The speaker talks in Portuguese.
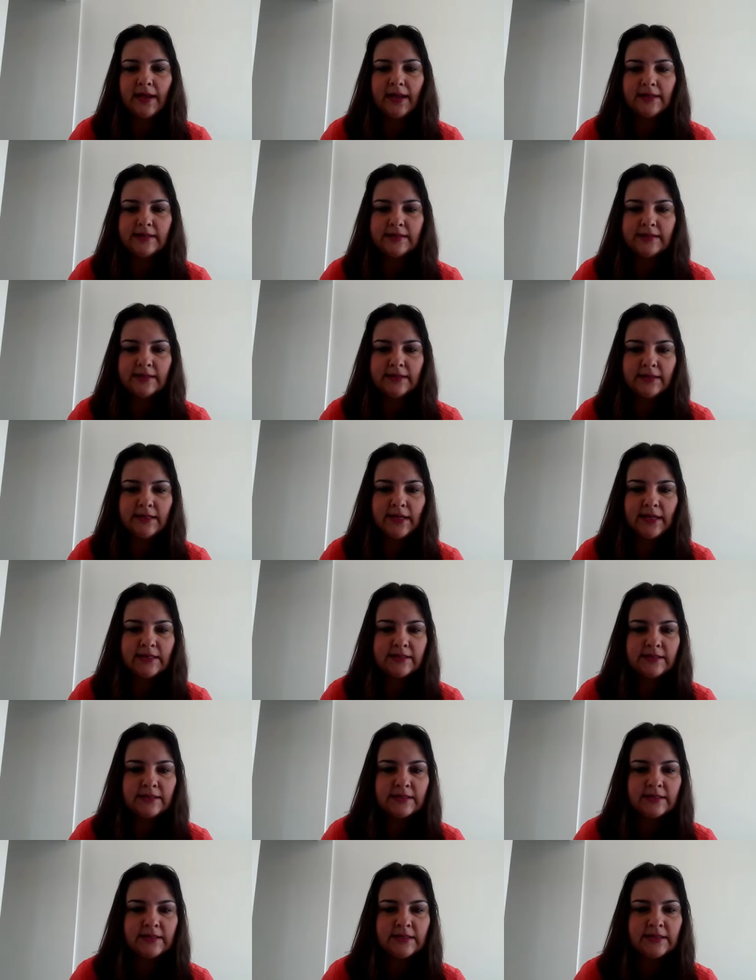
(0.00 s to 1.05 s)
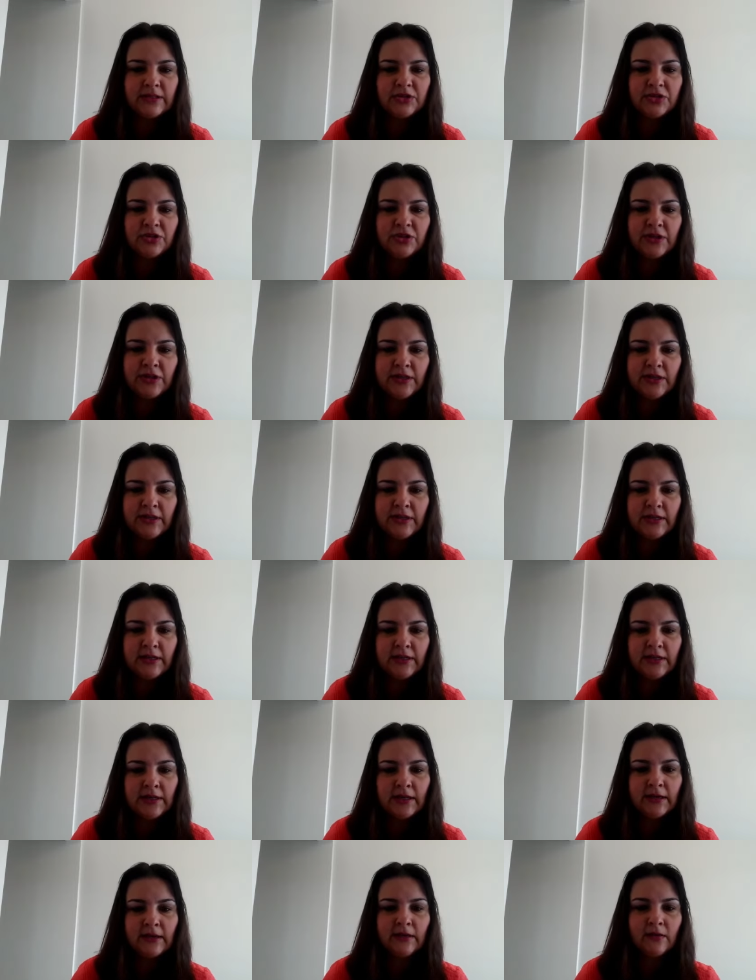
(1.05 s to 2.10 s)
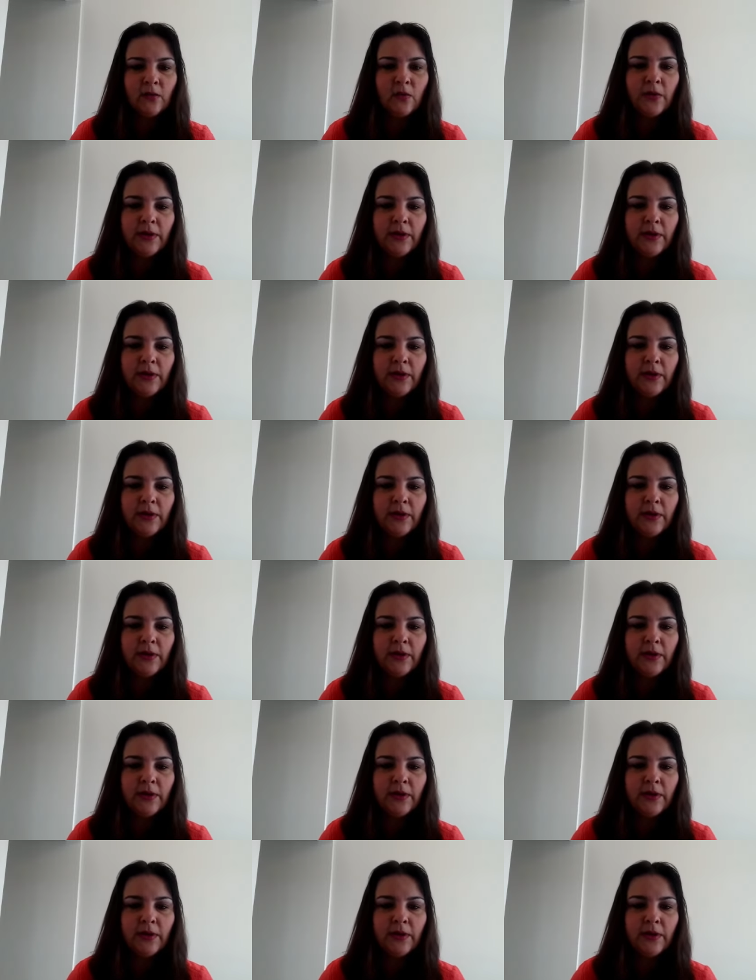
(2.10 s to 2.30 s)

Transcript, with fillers: é essa que exigiria